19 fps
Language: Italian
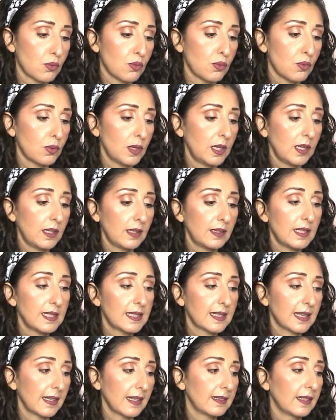cui
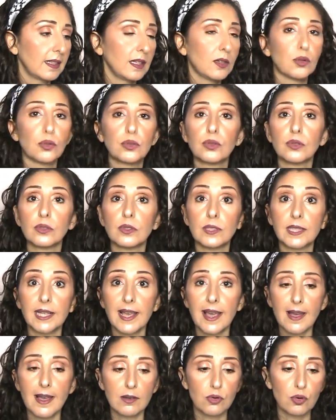dischetti di
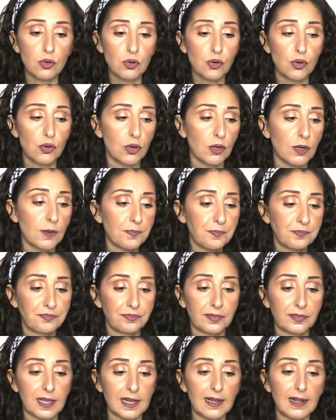cotone a go go
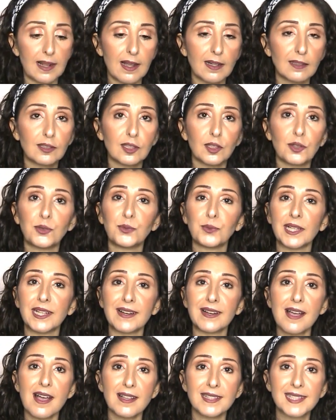tra l'altro una
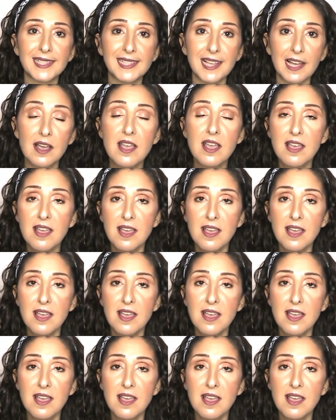ragazza